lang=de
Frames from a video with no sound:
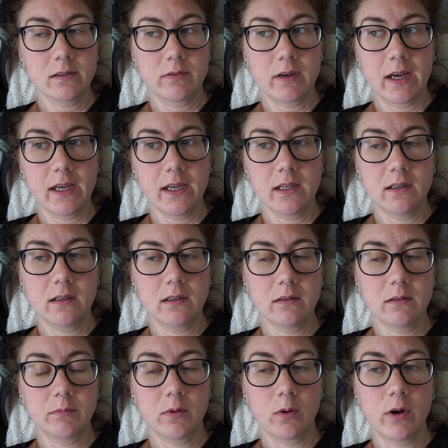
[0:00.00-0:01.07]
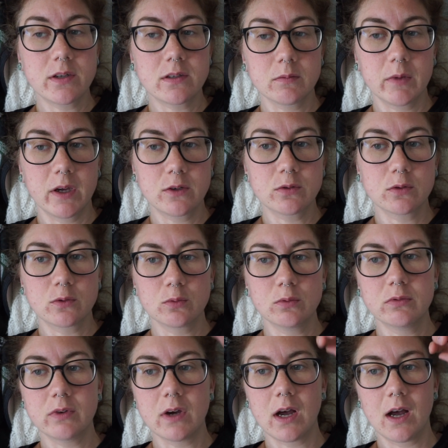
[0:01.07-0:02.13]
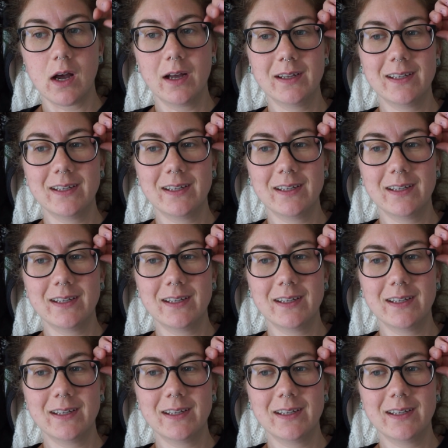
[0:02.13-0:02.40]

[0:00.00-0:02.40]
weil heute mein To-Do war,